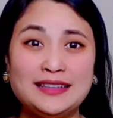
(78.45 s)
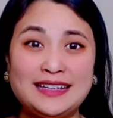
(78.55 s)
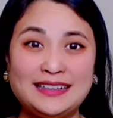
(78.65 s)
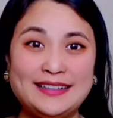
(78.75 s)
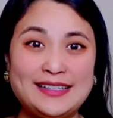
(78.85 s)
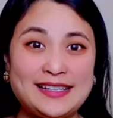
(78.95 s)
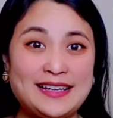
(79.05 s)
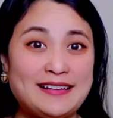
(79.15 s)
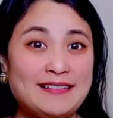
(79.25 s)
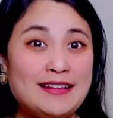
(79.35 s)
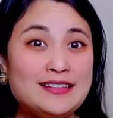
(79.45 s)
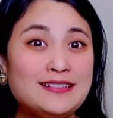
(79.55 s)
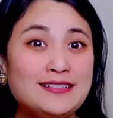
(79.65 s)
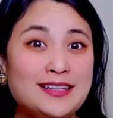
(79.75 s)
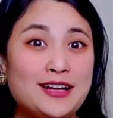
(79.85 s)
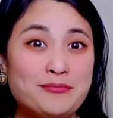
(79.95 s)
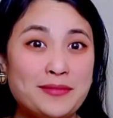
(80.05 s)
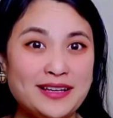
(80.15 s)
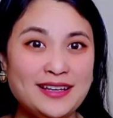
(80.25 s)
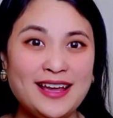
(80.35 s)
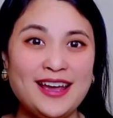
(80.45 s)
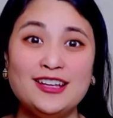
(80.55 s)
tiền lì xì gửi đến cho người dân Mỹ